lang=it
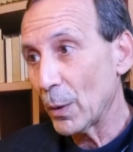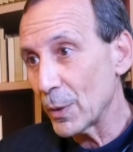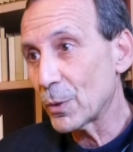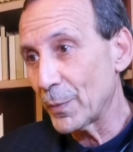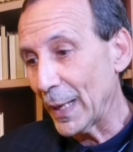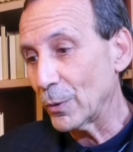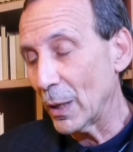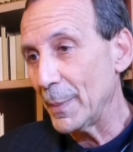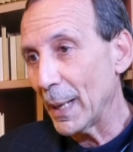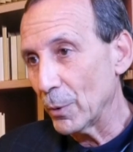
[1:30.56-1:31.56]
Questo
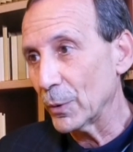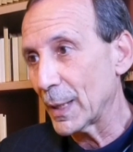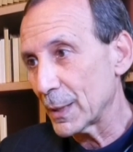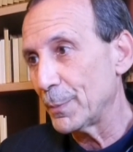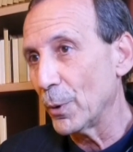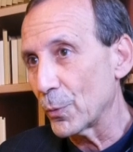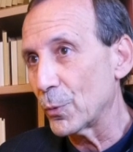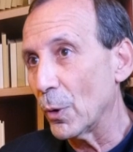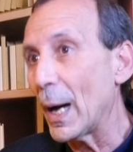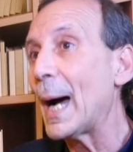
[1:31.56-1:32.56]
fatto l'abbiamo
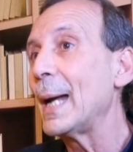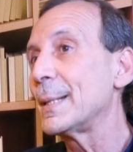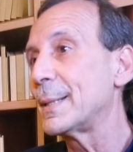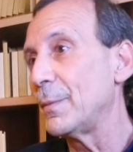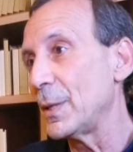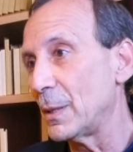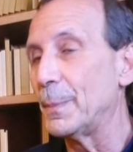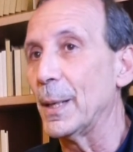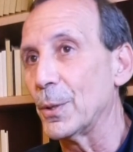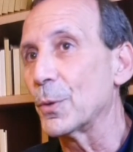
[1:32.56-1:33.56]
trasposto ai servizi
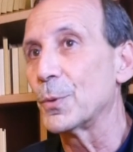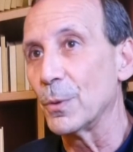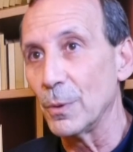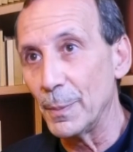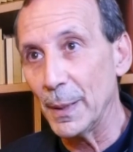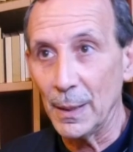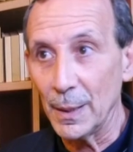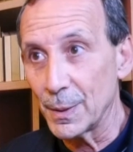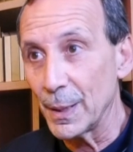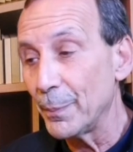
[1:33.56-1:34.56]
per le
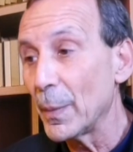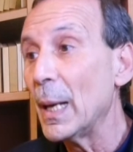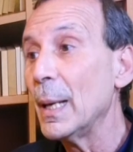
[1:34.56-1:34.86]
tossicodipendenze,